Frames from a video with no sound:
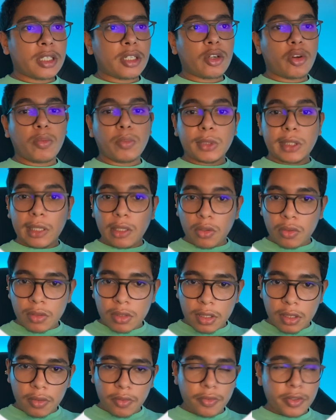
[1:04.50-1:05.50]
انكم
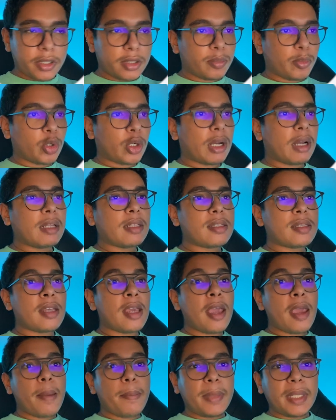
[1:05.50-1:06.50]
تلونسيو فيسبوك ادز
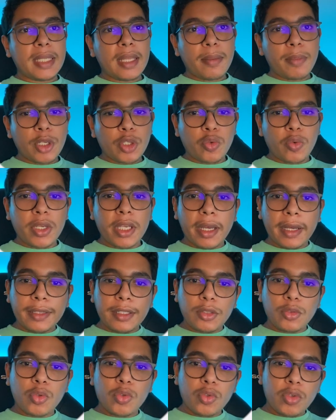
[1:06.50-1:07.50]
مي دابا شويه
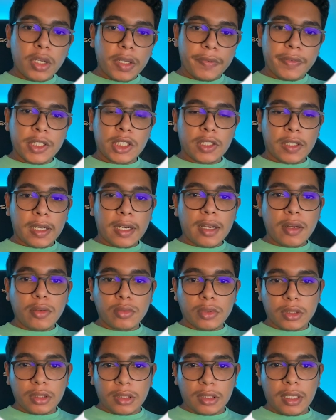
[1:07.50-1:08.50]
غادي ندوزو كيفاش
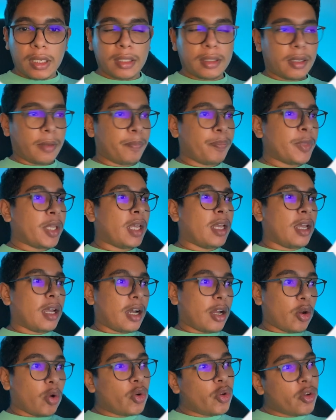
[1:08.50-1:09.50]
تقراو الداتا
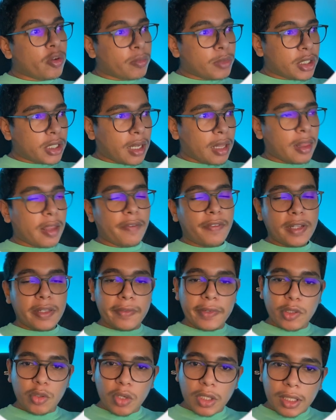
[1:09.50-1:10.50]
الوغ اليوم ان شاء الله في هذا
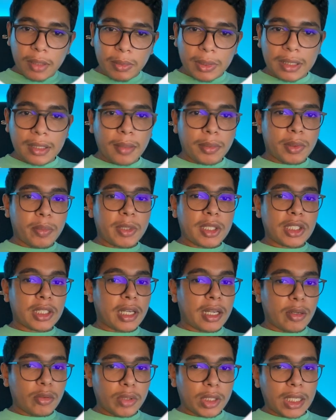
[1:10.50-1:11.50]
الفيديو هذا بالضبط باش
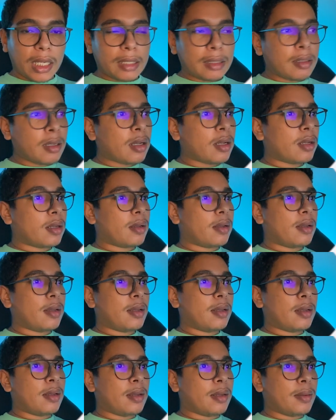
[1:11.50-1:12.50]
تقراو الداتا
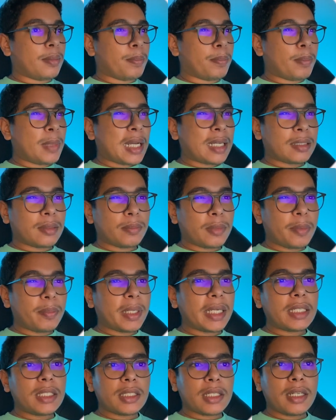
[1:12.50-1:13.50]
آه ما,
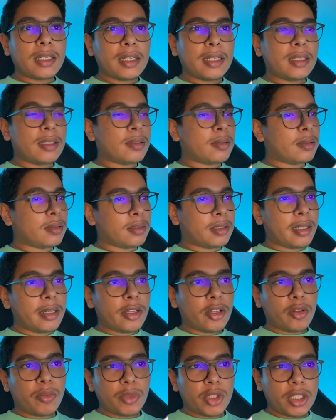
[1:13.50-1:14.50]
بغيتش انني ندير
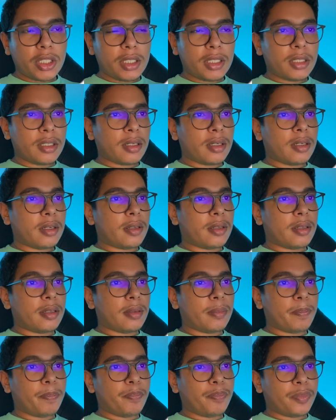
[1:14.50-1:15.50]
لكم شي
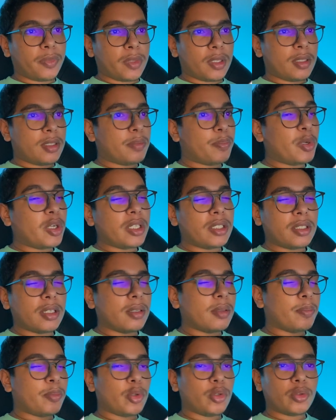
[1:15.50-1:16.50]
آه سبريتش
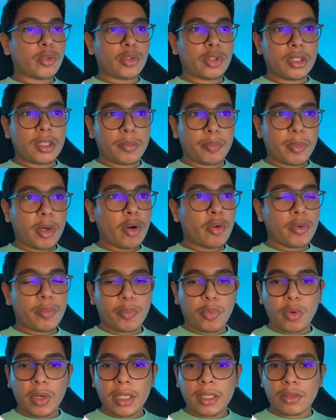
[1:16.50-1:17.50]
بلوتو شي
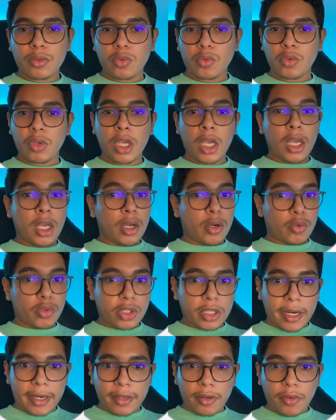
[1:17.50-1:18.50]
باوربوينت
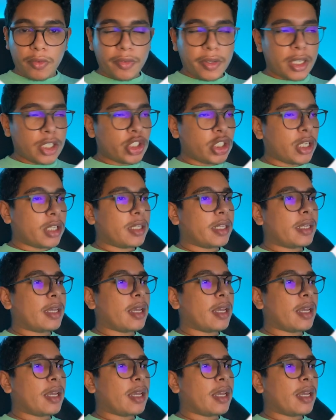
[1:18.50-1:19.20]
ونشرح لكم في الشيء هذا